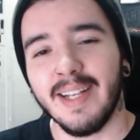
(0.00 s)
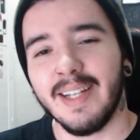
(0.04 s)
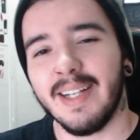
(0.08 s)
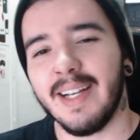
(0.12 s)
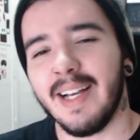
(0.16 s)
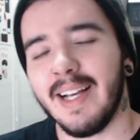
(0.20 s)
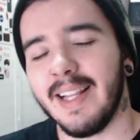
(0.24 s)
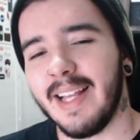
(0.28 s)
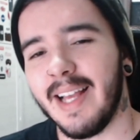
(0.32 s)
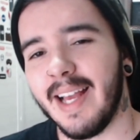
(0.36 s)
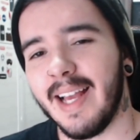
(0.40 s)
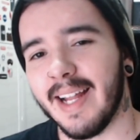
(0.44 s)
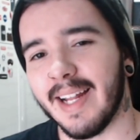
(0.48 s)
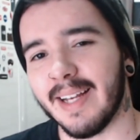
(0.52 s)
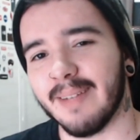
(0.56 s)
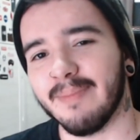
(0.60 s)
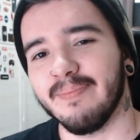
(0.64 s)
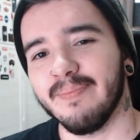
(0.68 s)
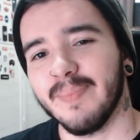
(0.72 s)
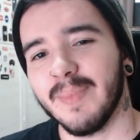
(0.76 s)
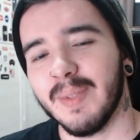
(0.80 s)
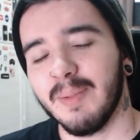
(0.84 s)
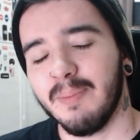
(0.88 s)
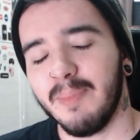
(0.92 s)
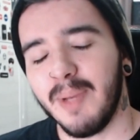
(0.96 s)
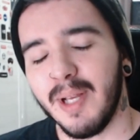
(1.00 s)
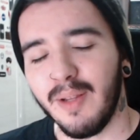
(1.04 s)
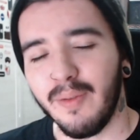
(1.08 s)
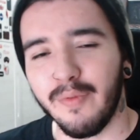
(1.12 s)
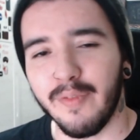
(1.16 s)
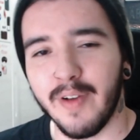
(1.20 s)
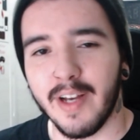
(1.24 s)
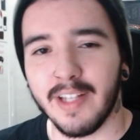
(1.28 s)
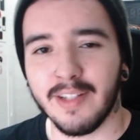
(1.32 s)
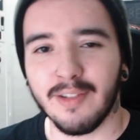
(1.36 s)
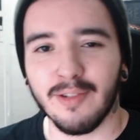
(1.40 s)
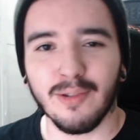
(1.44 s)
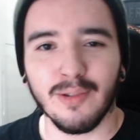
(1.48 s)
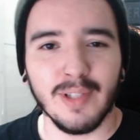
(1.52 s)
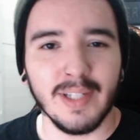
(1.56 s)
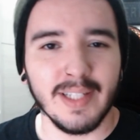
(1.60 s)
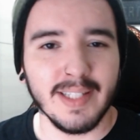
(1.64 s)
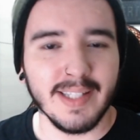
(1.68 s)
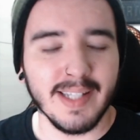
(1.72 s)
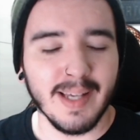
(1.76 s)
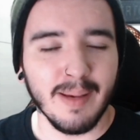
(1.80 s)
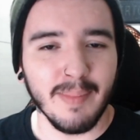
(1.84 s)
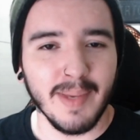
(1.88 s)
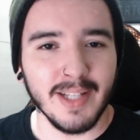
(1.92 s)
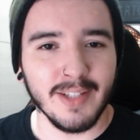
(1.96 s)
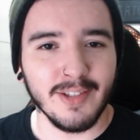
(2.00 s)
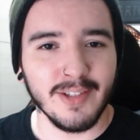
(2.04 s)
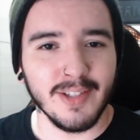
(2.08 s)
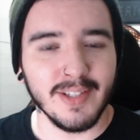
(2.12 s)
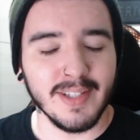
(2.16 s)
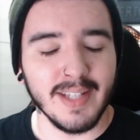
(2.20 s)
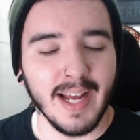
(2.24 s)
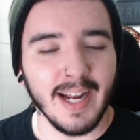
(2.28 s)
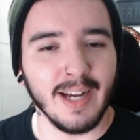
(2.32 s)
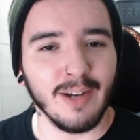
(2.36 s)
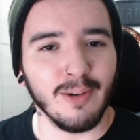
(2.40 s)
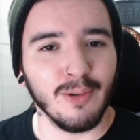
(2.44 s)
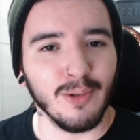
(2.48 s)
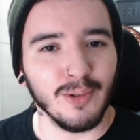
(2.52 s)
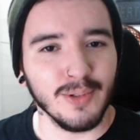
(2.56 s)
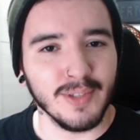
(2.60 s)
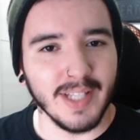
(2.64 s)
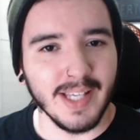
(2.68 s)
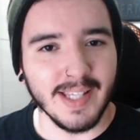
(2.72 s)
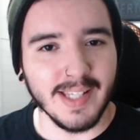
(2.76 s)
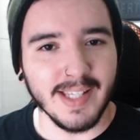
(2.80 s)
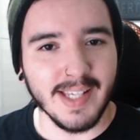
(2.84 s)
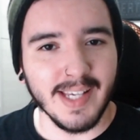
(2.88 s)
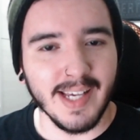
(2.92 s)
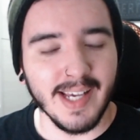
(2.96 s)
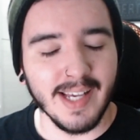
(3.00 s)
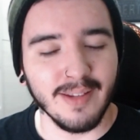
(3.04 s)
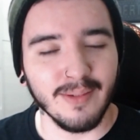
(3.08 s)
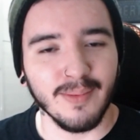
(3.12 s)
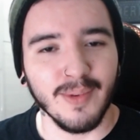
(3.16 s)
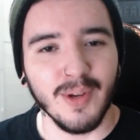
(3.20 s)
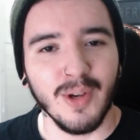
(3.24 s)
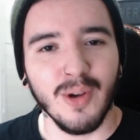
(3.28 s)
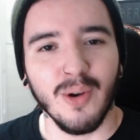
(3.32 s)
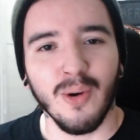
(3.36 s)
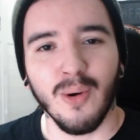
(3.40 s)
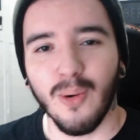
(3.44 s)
Galera, pelo fato do lançamento estar acontecendo,